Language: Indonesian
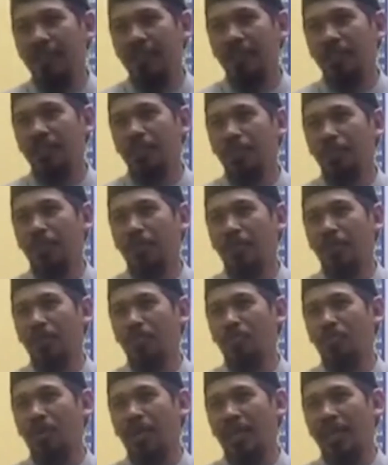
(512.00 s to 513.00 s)
10.000
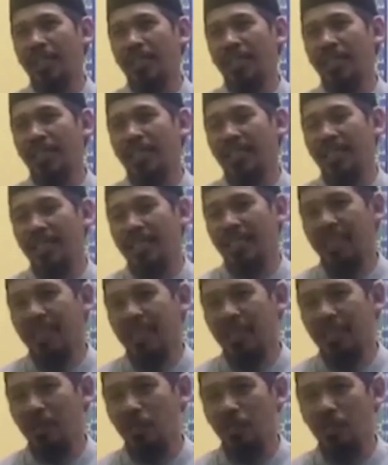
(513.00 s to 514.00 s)
kaki
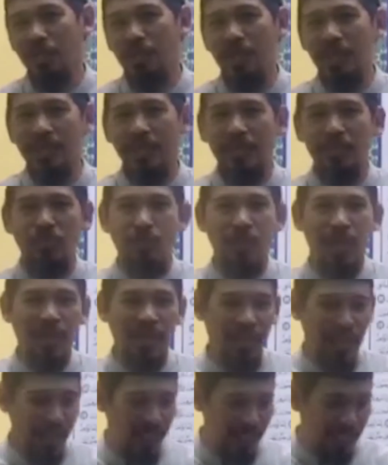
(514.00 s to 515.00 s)
atau 12.000
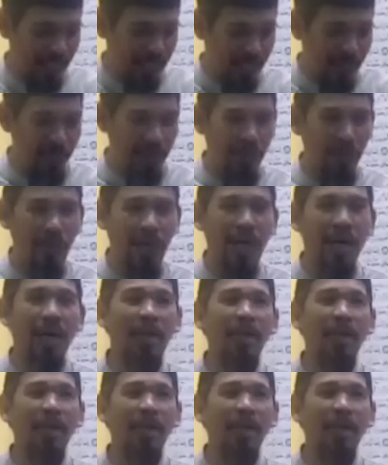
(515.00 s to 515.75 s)
kaki ngelihat ke bawah.